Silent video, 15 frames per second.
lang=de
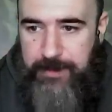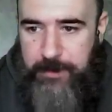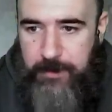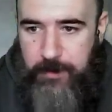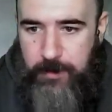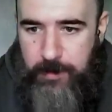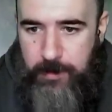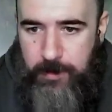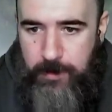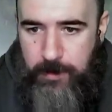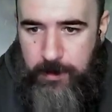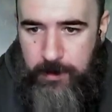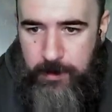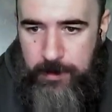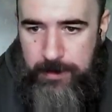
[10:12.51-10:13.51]

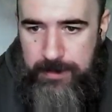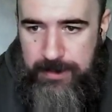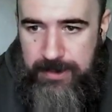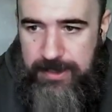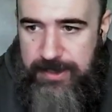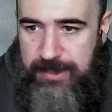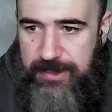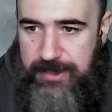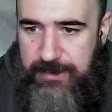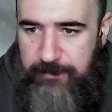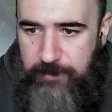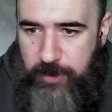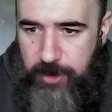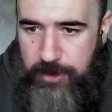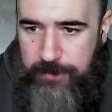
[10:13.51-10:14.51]
Und hier
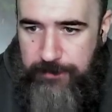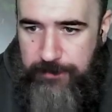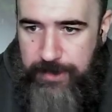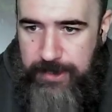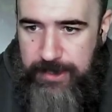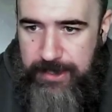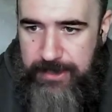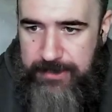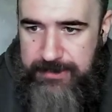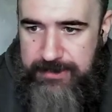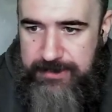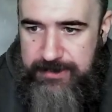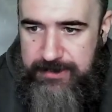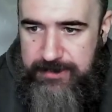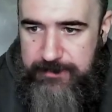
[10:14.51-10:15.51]
wollen wir
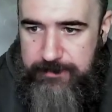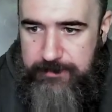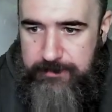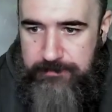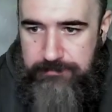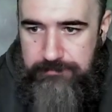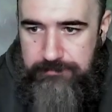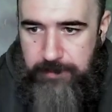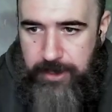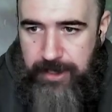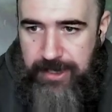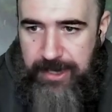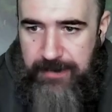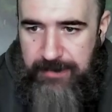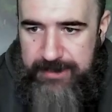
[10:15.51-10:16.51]
jetzt
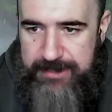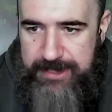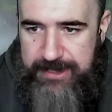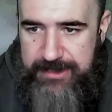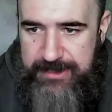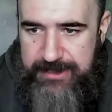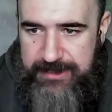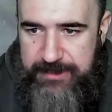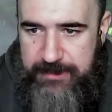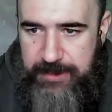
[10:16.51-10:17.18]
egal was reinsetzen.